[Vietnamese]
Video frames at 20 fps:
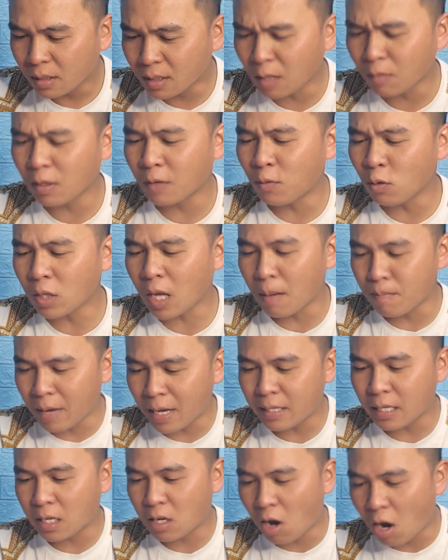trong phiên phúc thẩm
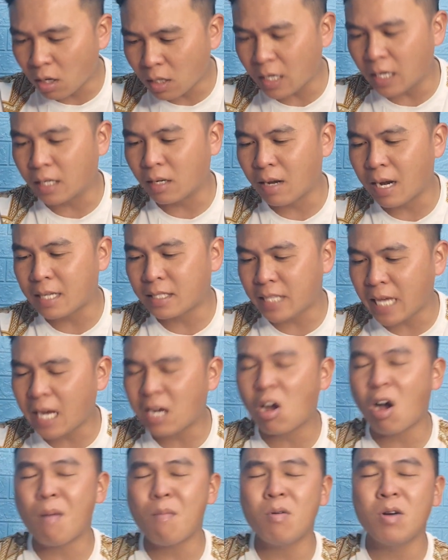này thì có thể nó là
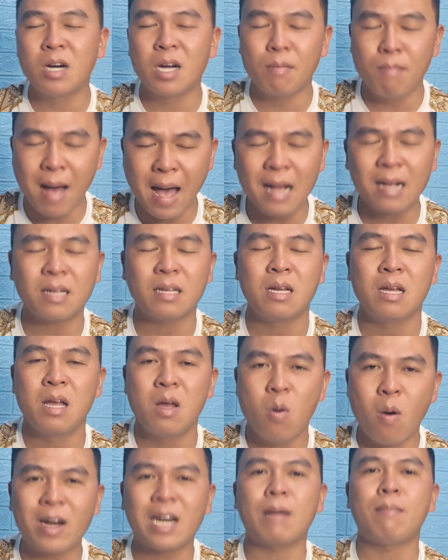sẽ có một người bác
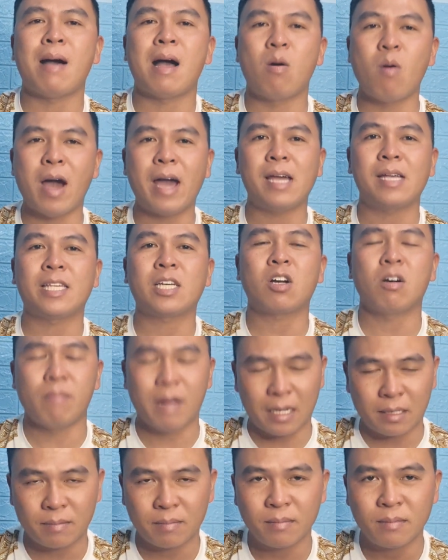hoặc là bà ngoại sẽ có
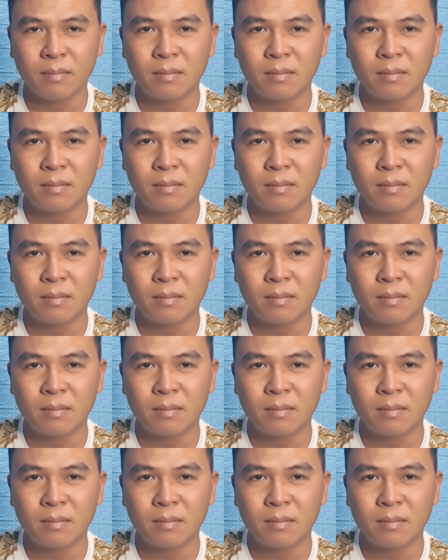mặt